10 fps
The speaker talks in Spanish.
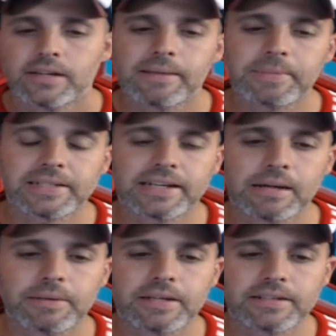ya empezarán
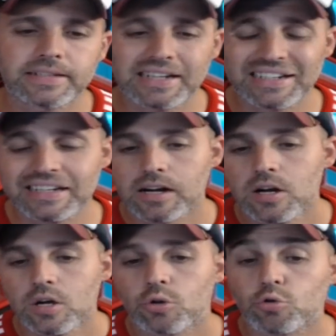a venir salir
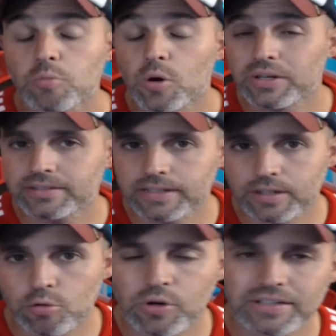rumores y
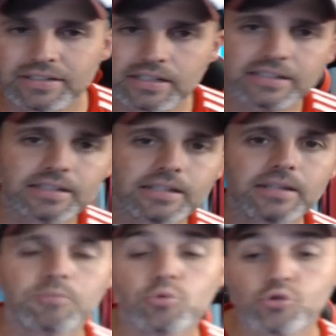rumores
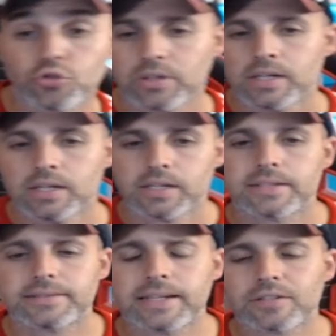casi muchos
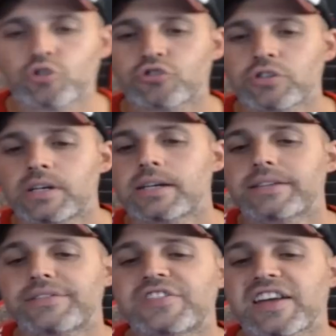ciertos
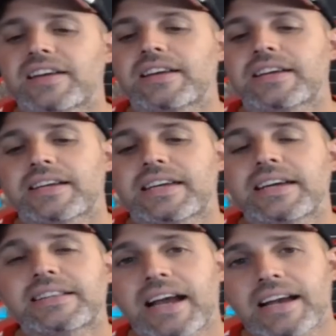de
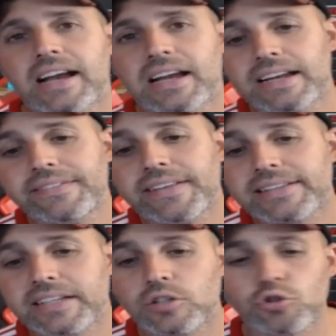que traerá el
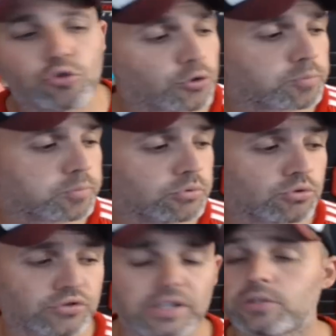DLC
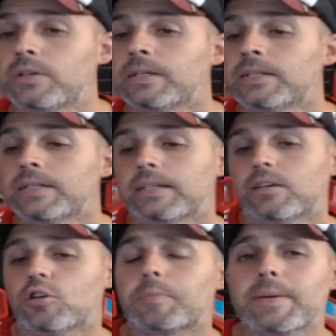2.0.
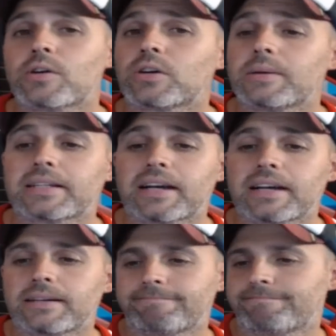Lo primero que debe
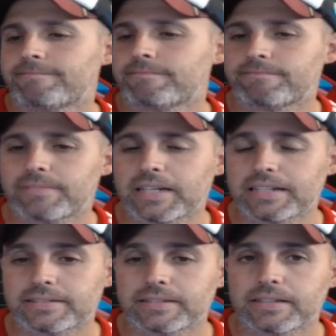traer
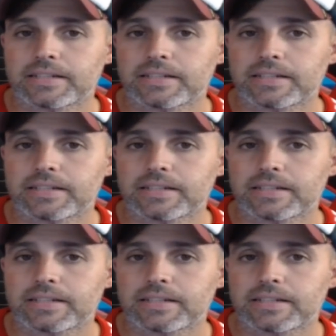es